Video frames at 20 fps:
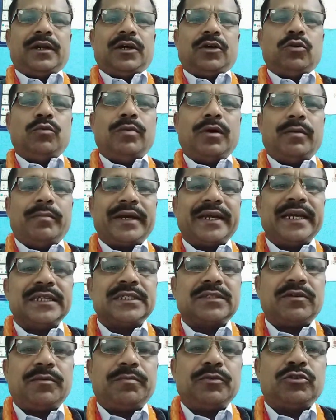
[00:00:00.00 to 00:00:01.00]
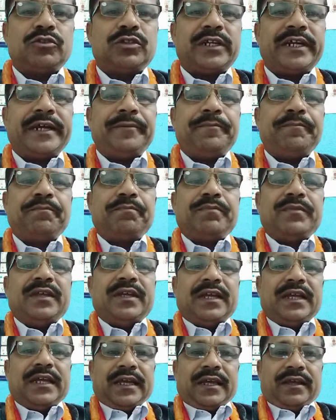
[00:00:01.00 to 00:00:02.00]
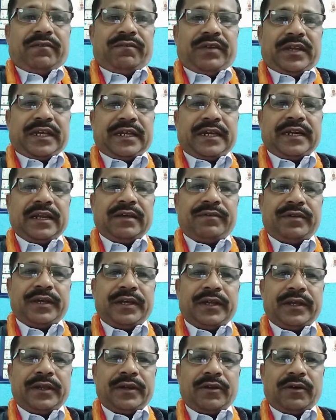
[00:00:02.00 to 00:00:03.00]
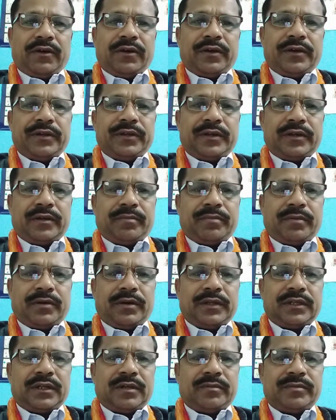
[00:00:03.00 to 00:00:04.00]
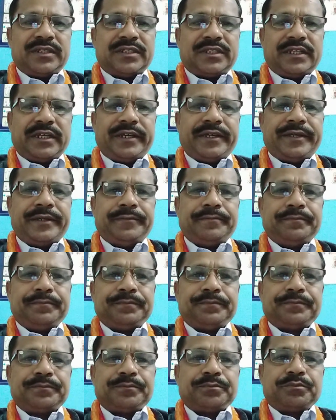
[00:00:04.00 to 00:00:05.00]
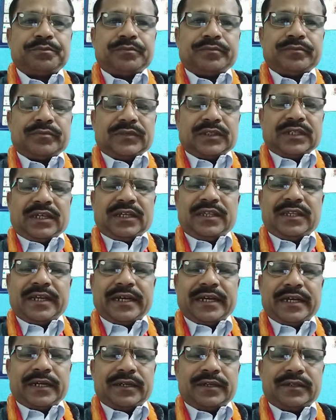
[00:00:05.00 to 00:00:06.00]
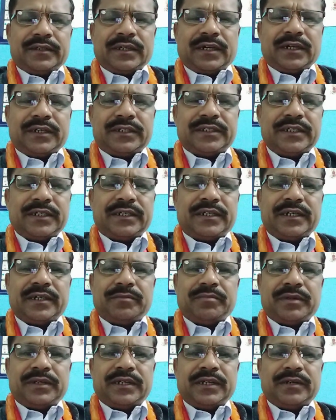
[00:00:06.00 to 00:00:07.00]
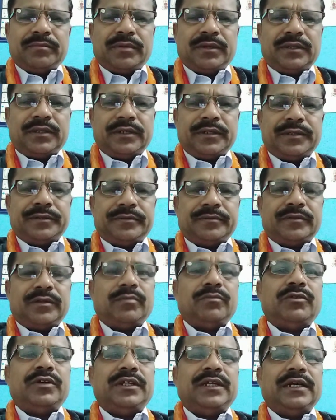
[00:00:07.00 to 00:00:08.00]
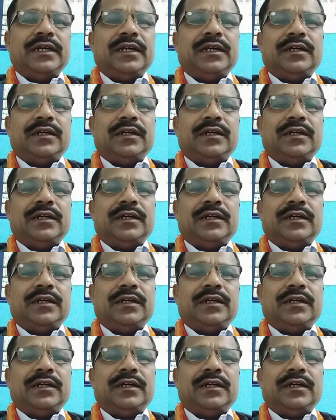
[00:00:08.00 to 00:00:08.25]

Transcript: ரூப மகேஸ்வர புத்திர விக்ன விக்னாய பாத நமஸ்தே இந்த எனர்ஜி ட்ரீட்மெண்ட் என்பது நம்முடைய